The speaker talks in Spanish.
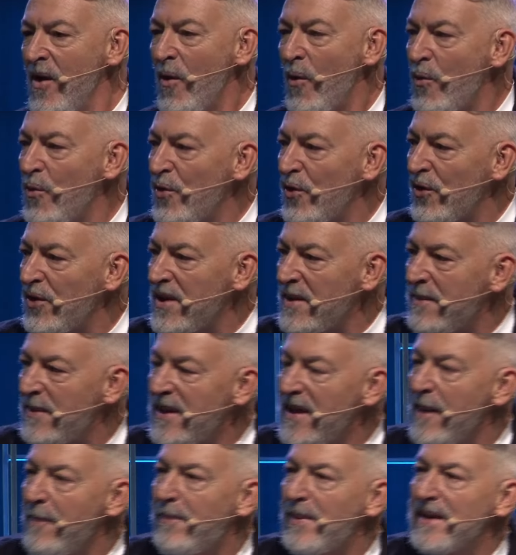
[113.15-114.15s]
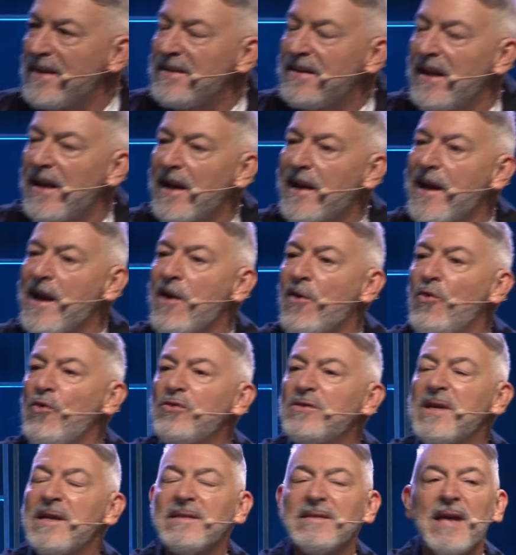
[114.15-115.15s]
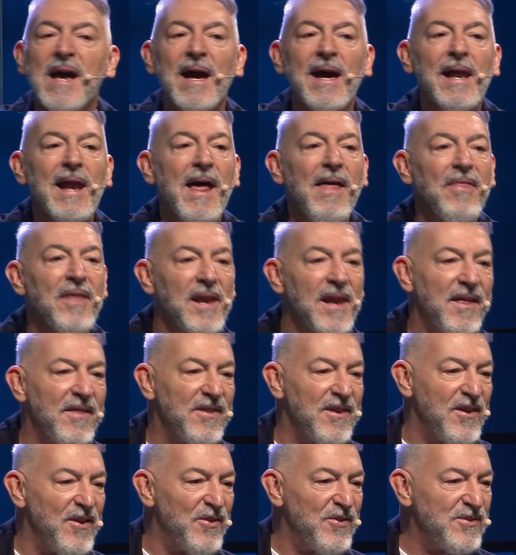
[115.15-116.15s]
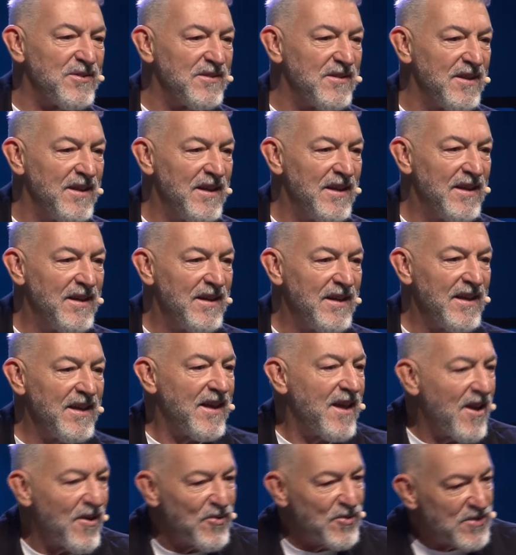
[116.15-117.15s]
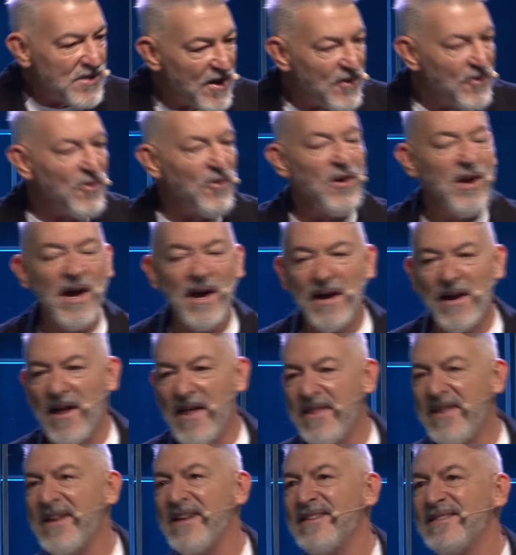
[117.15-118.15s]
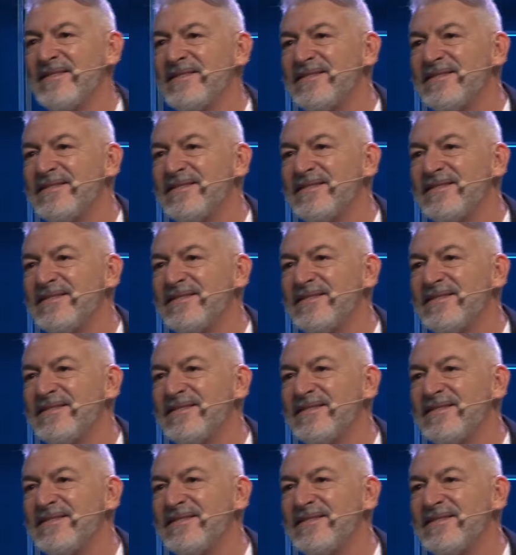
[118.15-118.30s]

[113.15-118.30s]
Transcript: uno debe de aprender qué cosas agradan a Dios y qué cosas no le agradan.